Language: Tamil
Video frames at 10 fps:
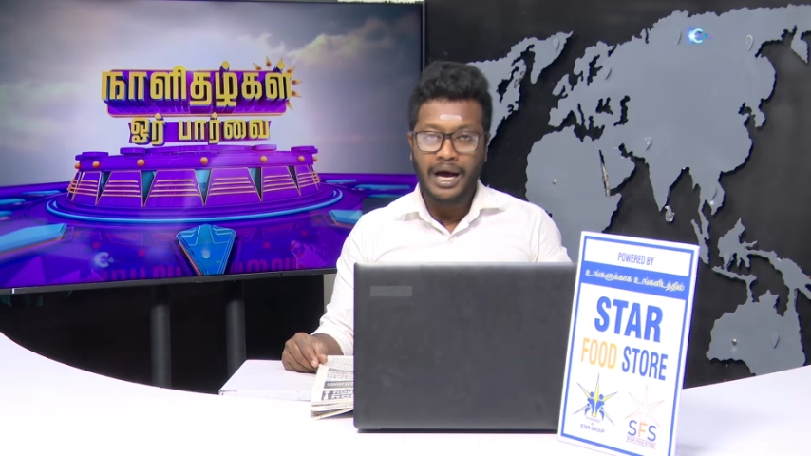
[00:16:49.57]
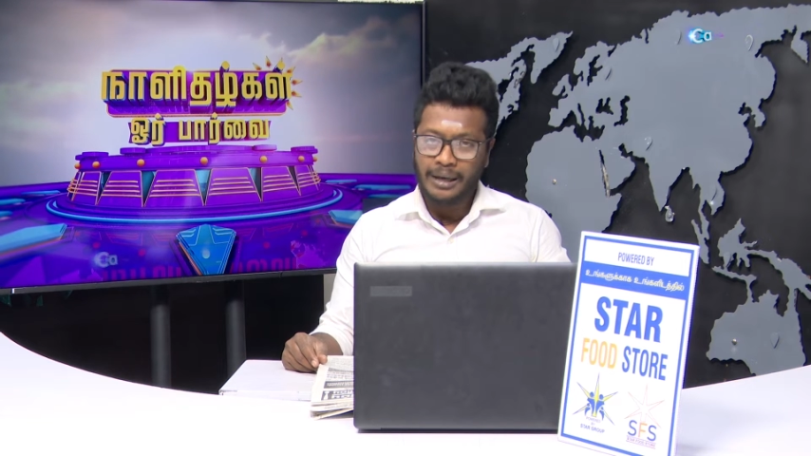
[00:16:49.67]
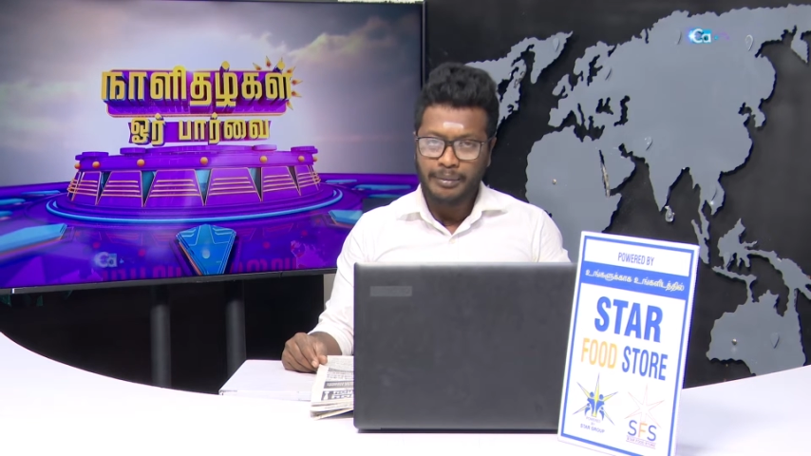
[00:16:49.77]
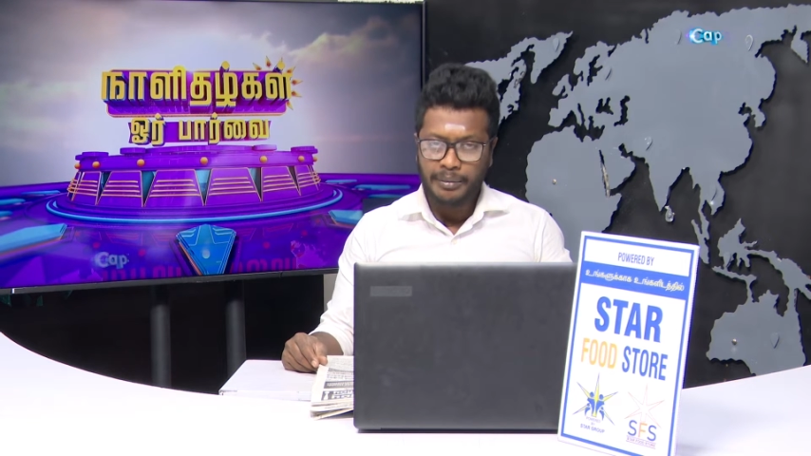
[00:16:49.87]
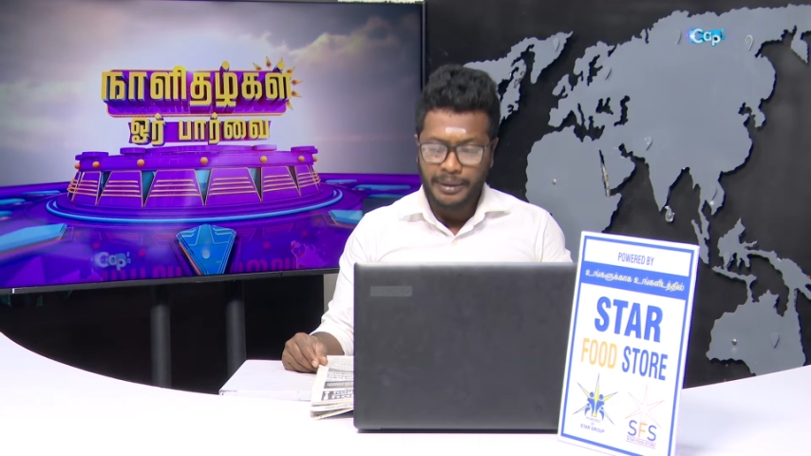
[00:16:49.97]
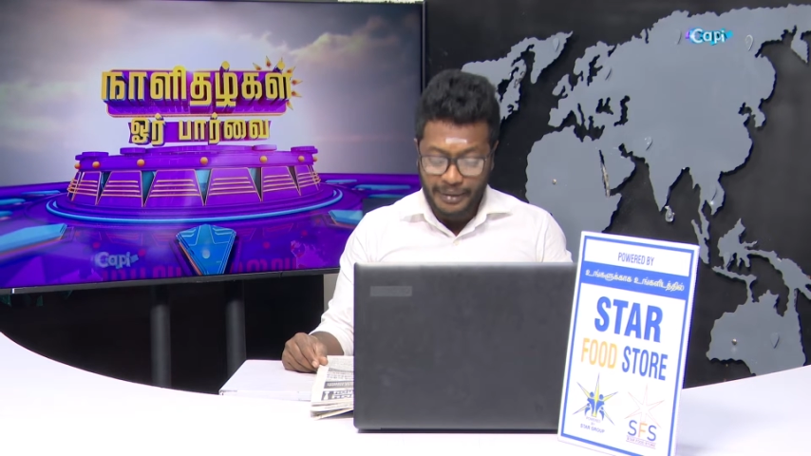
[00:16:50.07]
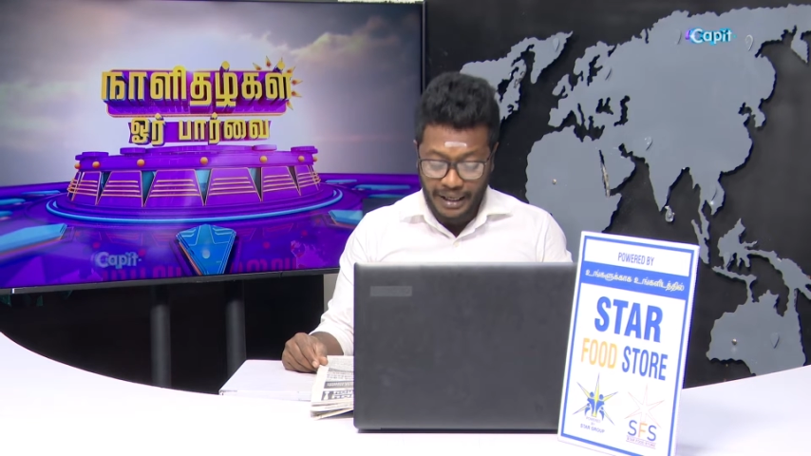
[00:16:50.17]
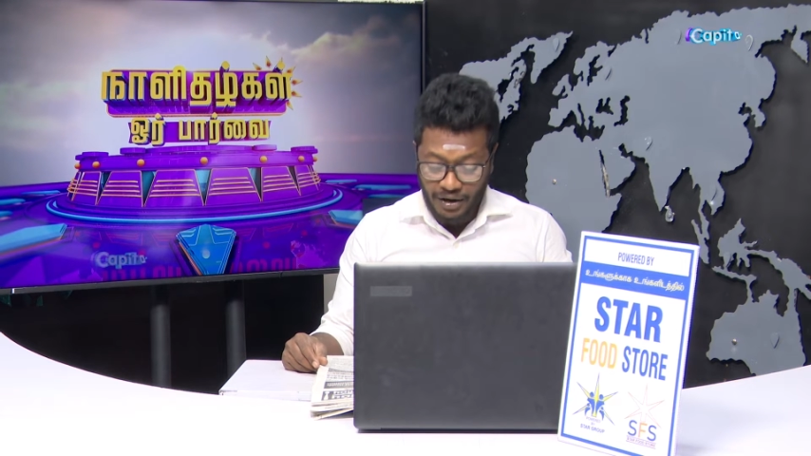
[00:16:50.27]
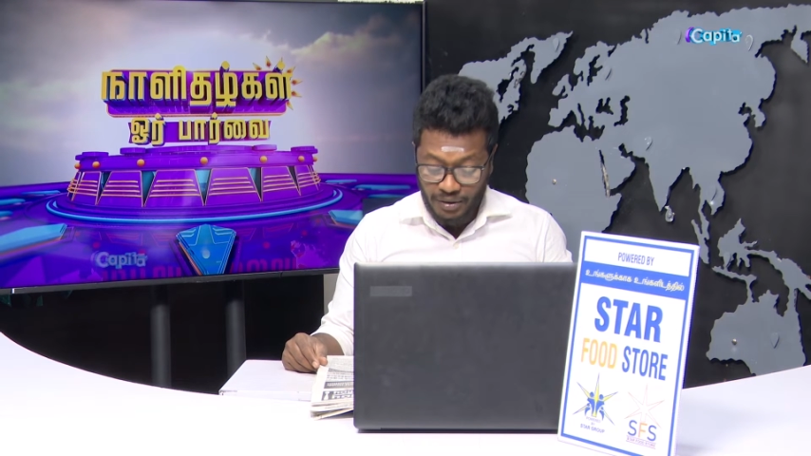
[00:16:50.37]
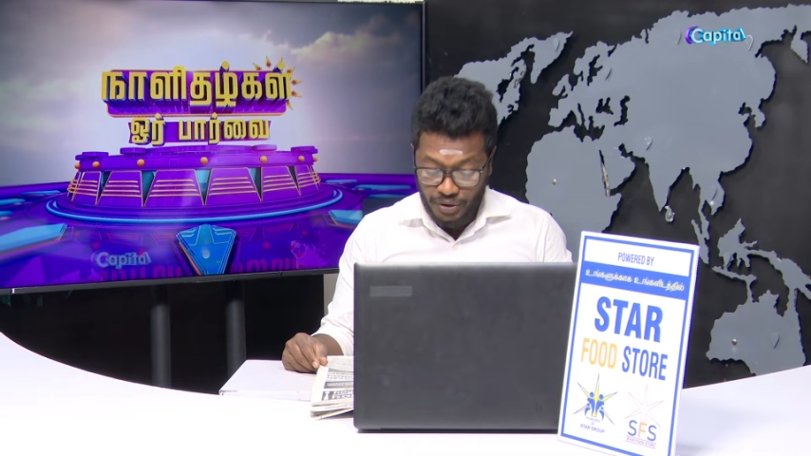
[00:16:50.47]
ஆரம்பம்
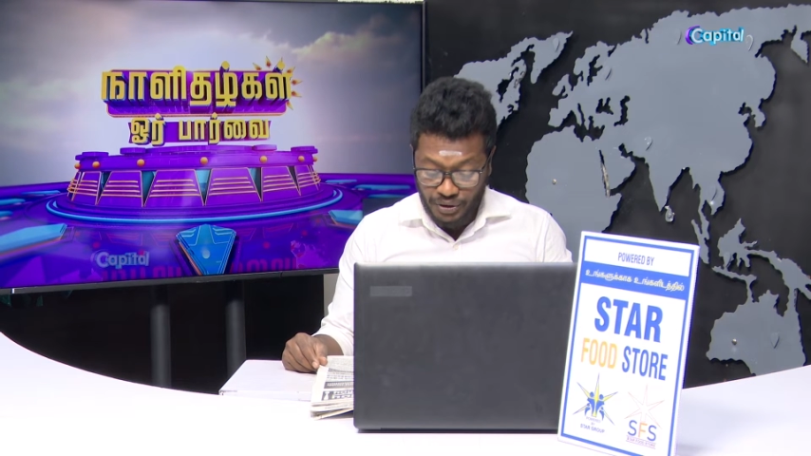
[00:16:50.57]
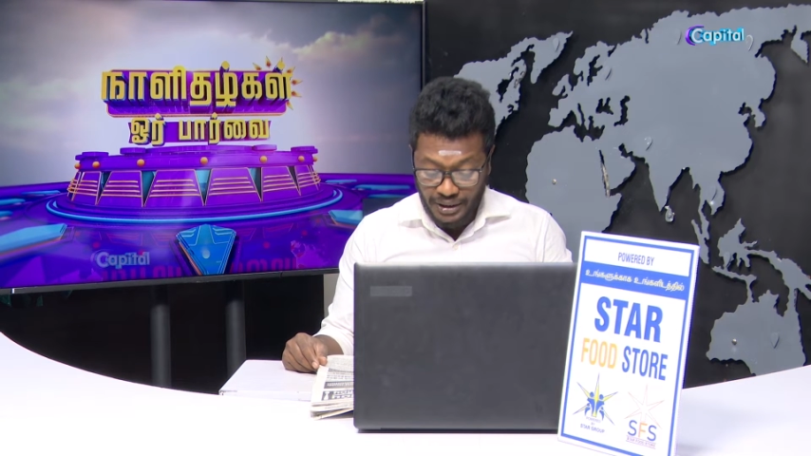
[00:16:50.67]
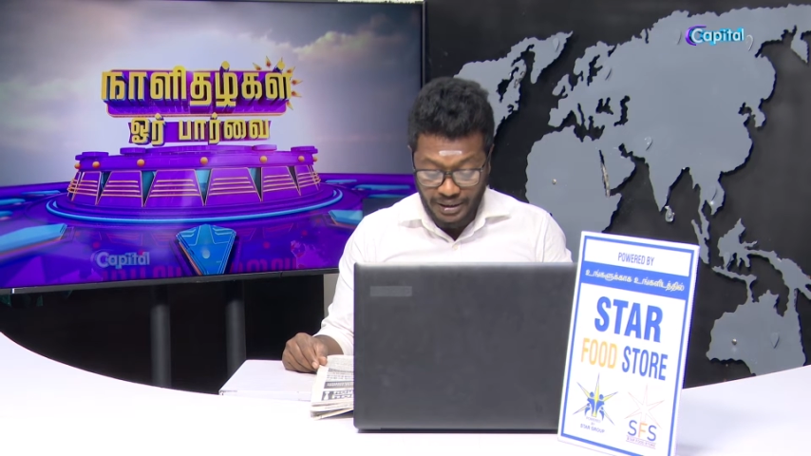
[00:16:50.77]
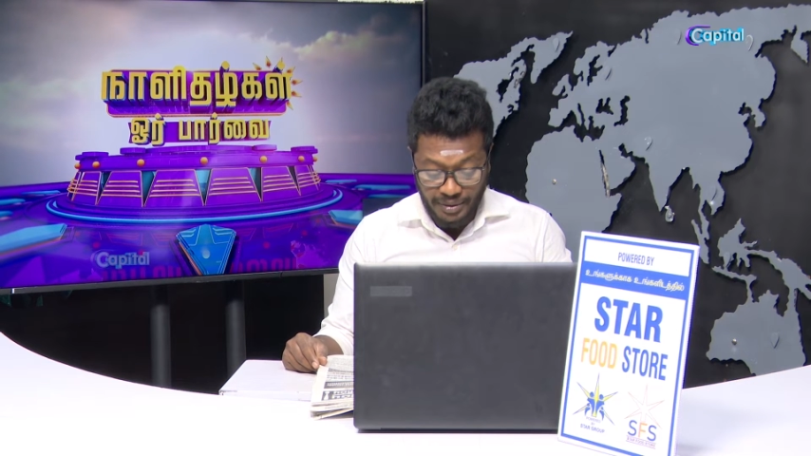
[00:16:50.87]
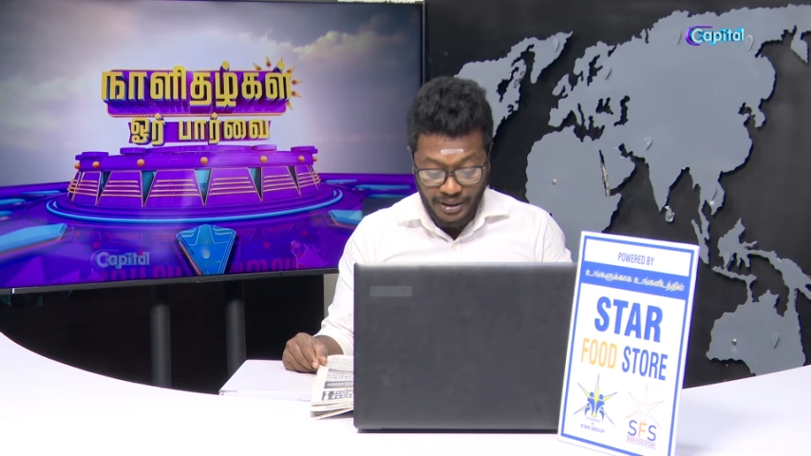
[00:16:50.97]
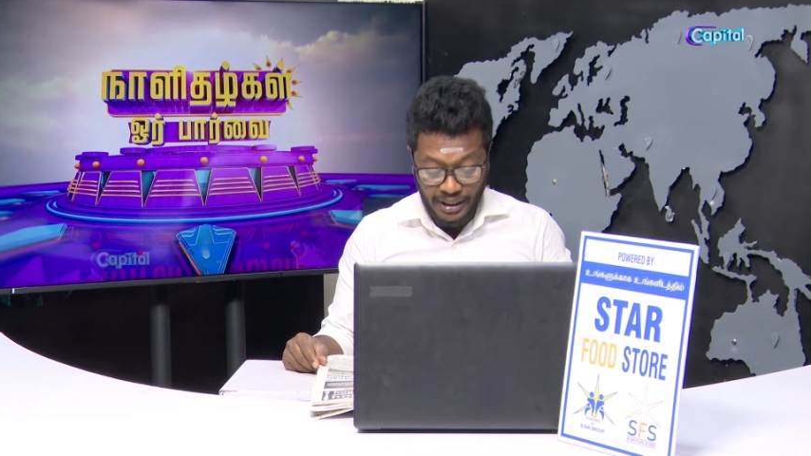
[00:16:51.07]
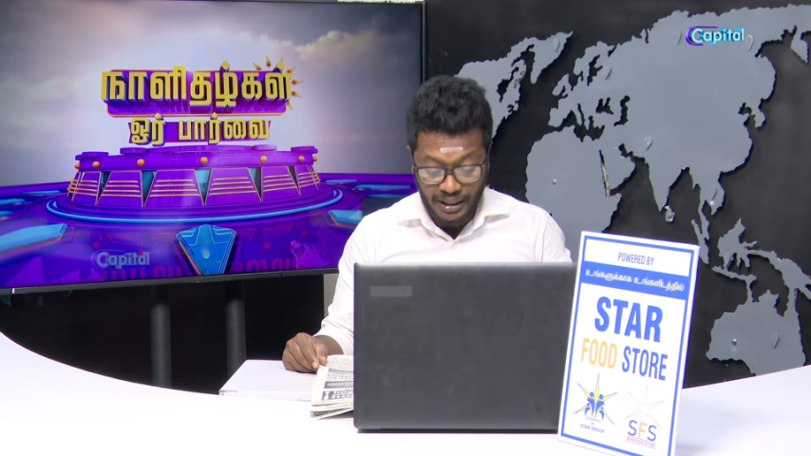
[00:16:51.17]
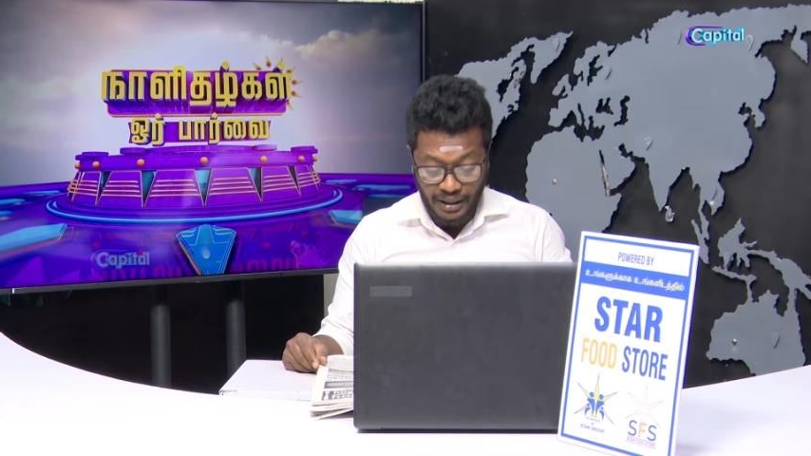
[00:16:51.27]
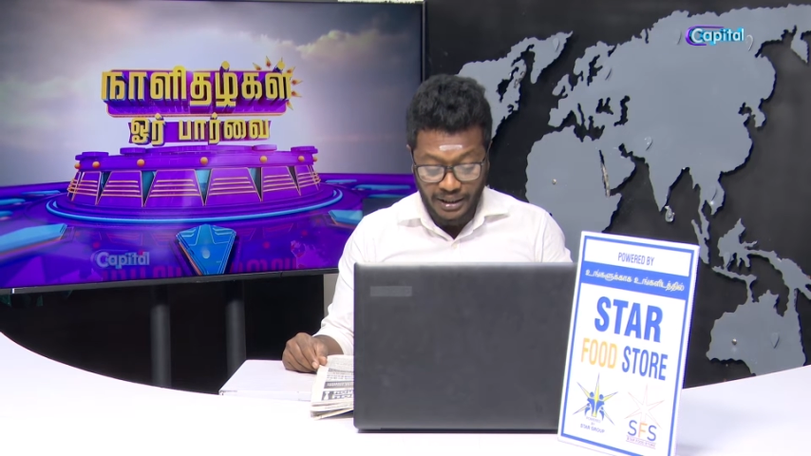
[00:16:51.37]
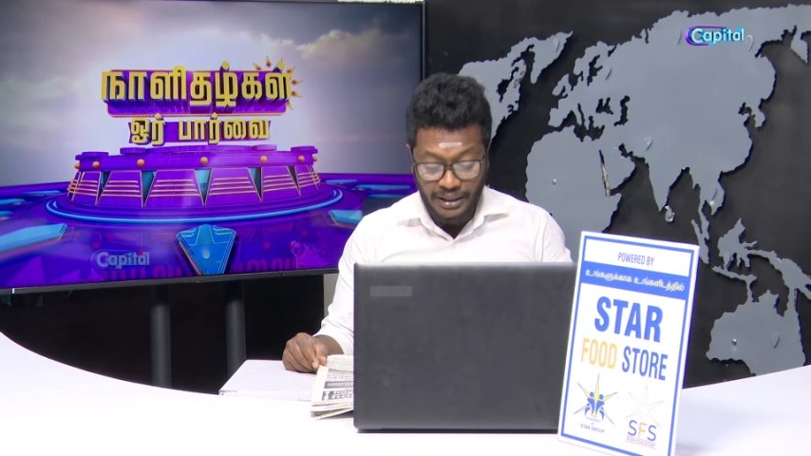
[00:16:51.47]
என்பதாகவும் ஒரு செய்தி
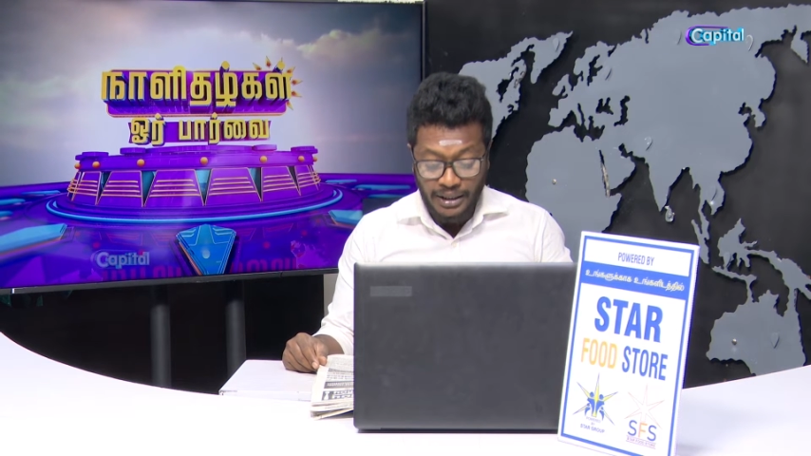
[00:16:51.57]
அமைந்திருக்கிறது